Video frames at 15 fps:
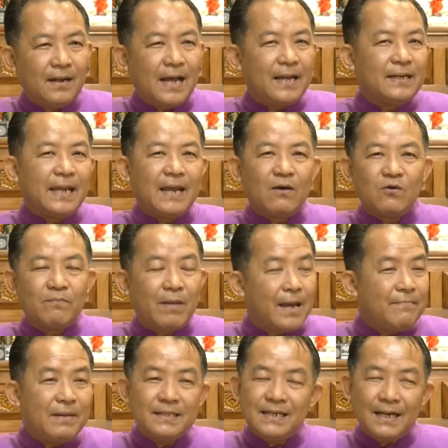การแก้กฎหมา
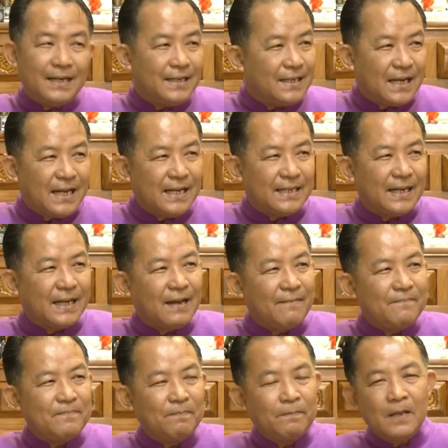ยไม่ใช่เรื่องง่ายนะครั
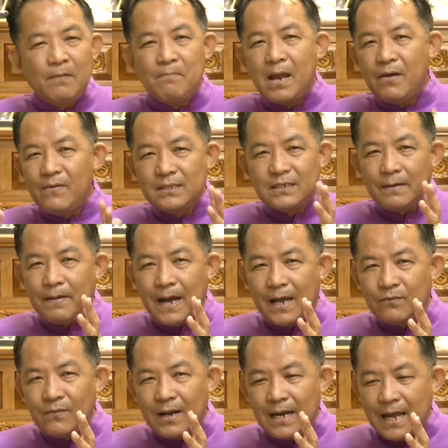บ แม้ว่าจะผ่า
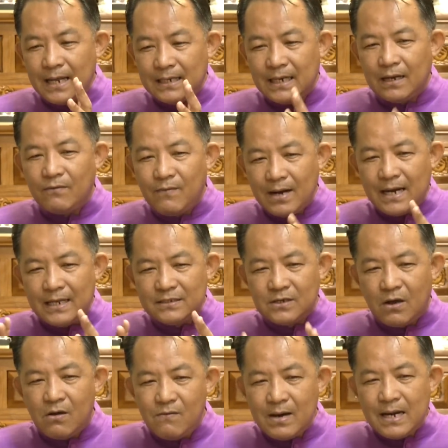นวาระหนึ่งวาระ
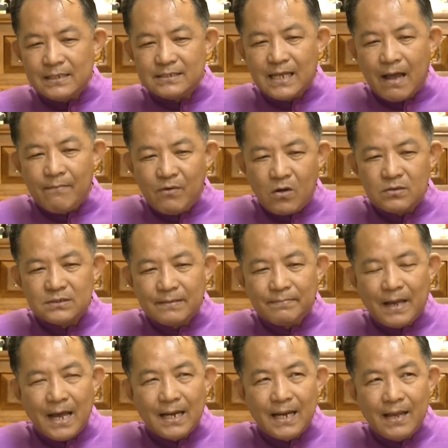สองวาระสามของส
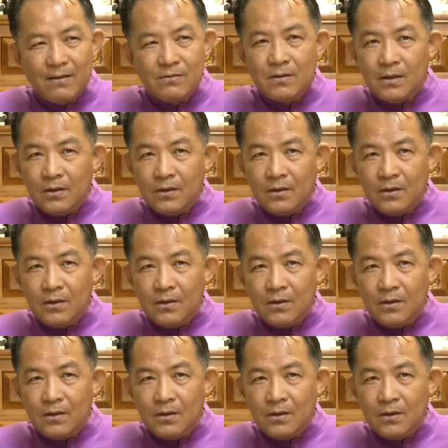ภาแล้ว